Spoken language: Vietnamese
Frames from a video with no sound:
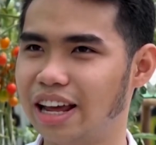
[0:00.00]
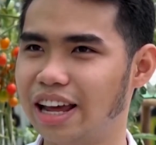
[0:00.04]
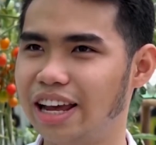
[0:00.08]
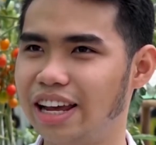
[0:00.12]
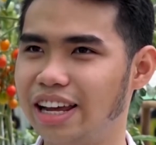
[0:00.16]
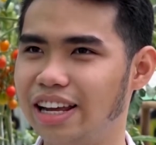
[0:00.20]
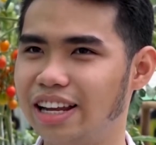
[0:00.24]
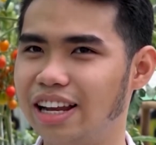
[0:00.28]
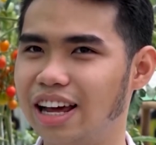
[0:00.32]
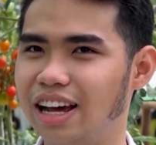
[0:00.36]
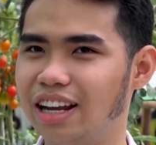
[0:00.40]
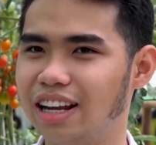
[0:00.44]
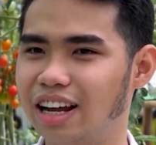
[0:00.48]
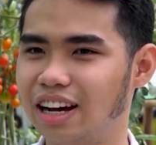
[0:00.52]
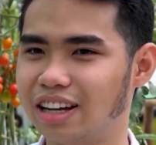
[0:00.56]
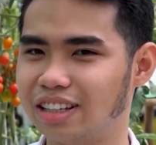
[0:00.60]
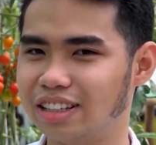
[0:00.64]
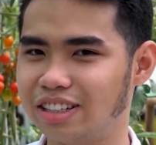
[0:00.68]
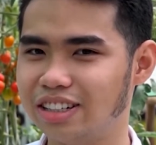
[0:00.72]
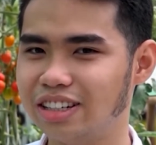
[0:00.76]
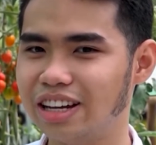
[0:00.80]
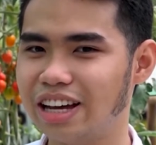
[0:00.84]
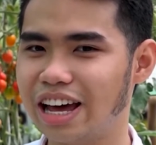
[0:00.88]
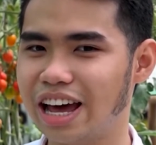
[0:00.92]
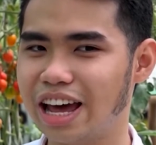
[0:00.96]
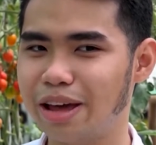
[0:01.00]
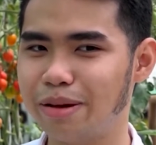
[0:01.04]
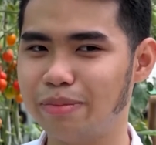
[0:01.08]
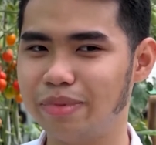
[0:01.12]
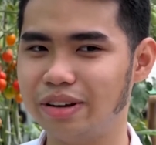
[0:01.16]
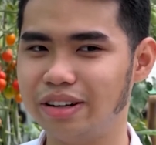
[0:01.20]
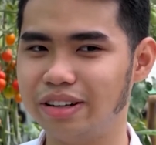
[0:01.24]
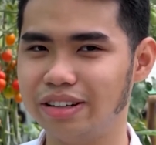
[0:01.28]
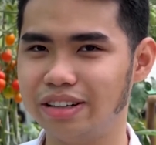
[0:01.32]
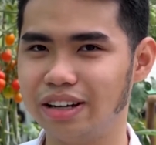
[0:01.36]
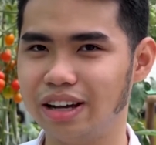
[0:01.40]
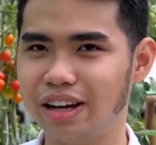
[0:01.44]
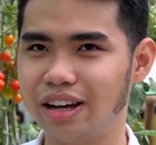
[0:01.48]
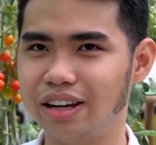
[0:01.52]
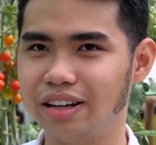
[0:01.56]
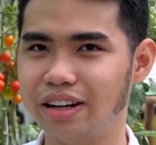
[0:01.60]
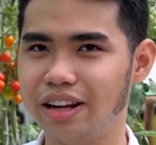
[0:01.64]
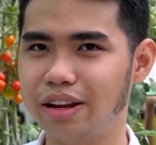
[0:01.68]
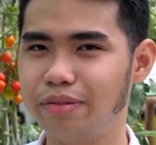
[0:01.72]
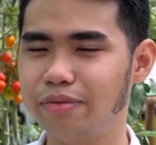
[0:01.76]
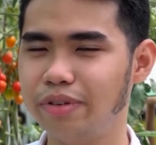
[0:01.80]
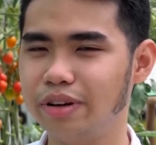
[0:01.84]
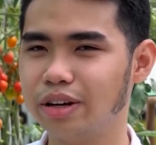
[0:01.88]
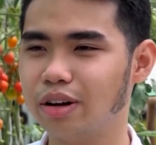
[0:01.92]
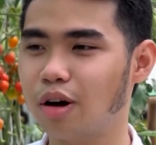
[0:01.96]
đây là lần thứ hai mình
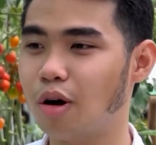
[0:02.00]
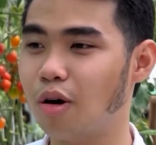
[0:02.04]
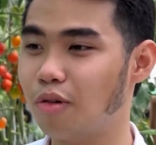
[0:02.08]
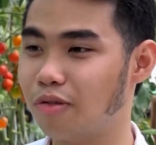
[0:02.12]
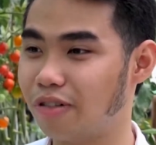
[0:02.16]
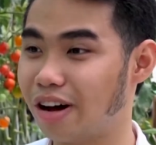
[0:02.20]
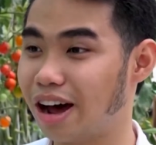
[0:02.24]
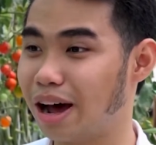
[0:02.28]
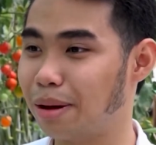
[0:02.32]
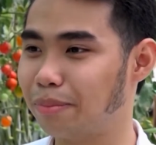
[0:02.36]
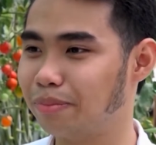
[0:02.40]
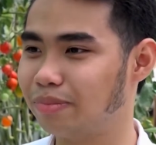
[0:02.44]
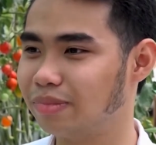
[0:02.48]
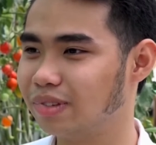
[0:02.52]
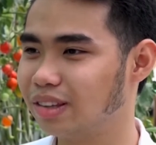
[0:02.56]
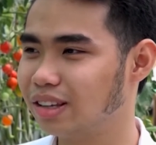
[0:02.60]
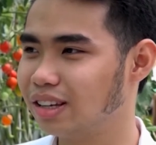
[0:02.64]
đến với cô farm